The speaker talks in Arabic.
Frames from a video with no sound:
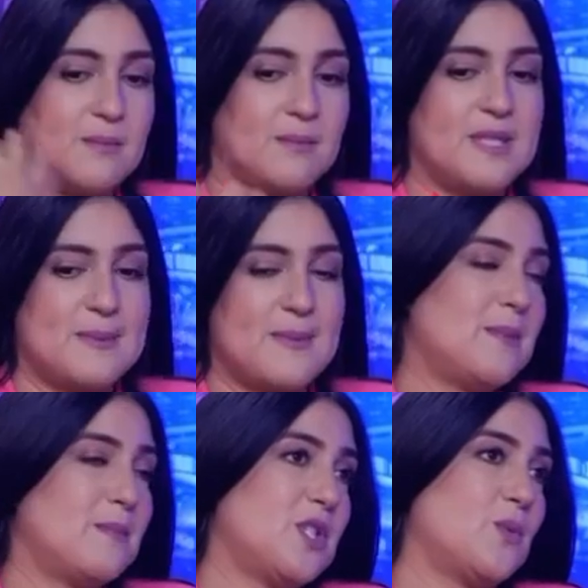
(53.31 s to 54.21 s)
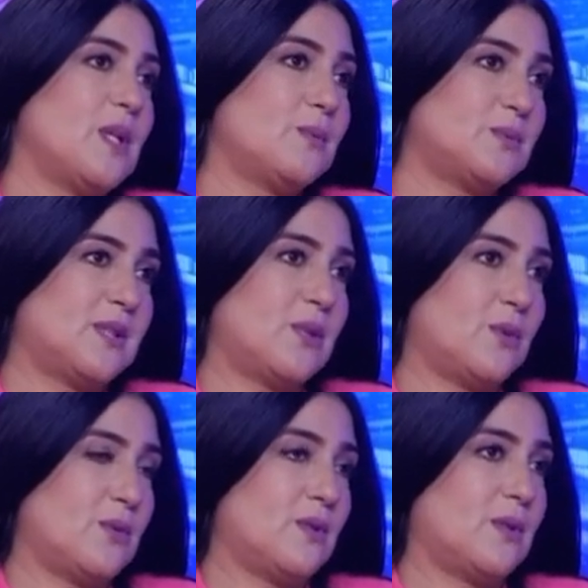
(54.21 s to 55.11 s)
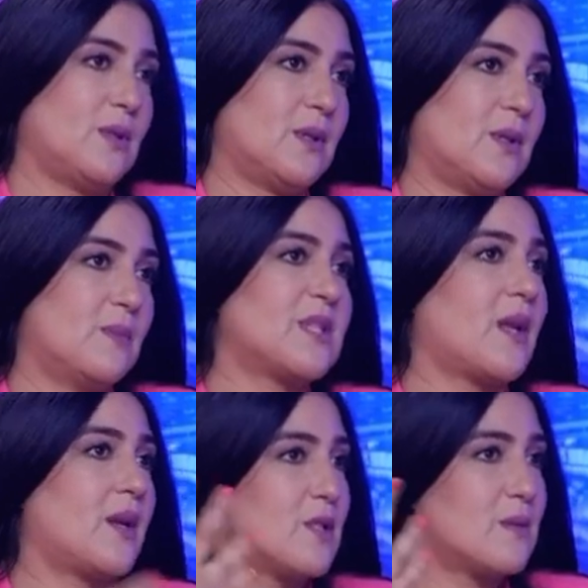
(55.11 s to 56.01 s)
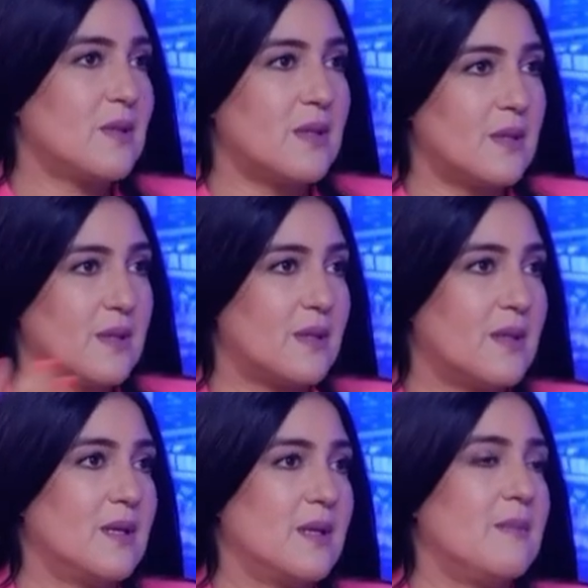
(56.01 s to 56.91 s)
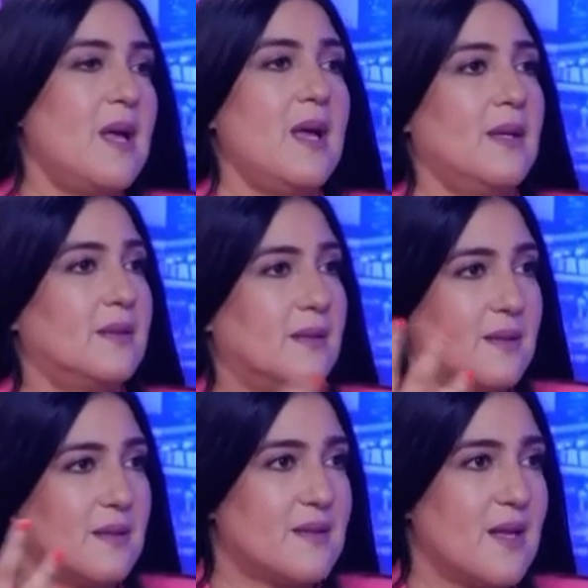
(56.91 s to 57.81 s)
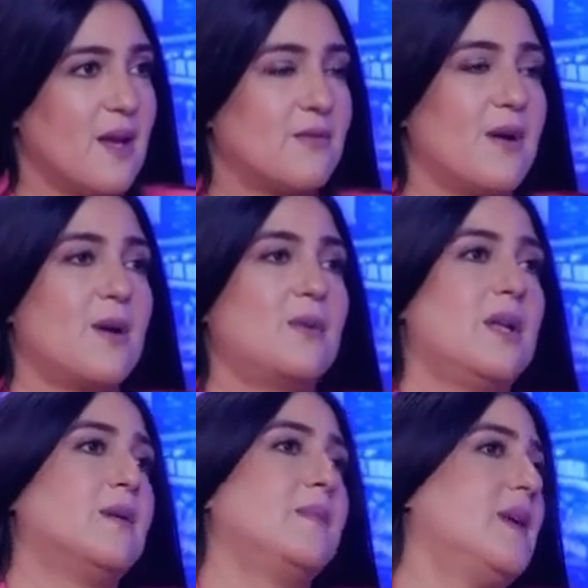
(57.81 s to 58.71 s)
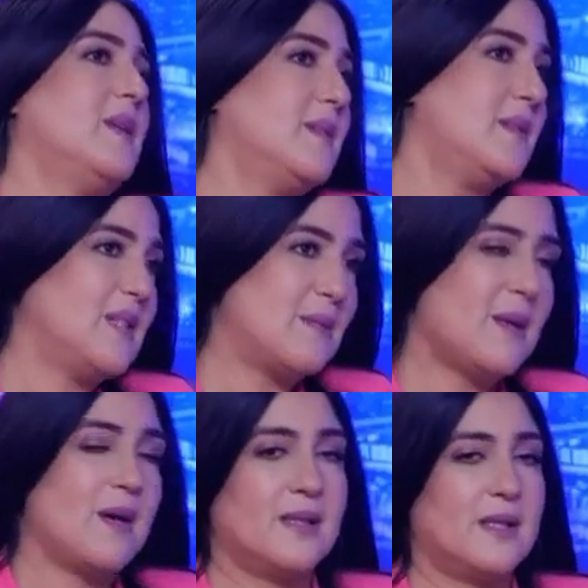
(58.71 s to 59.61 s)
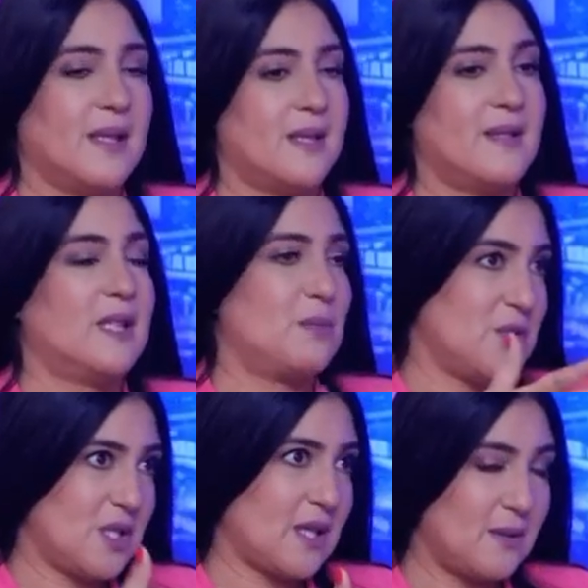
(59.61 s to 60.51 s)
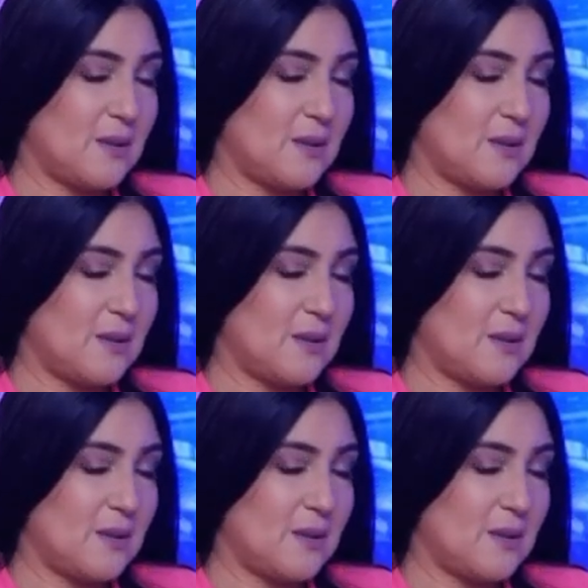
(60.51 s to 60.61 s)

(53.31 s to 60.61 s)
بالنسبه لي ماشي ولا بد يكون آه، متخرج من آه، معهد الصحافه ولا معهد السينما الى غير ذلك باش يقدم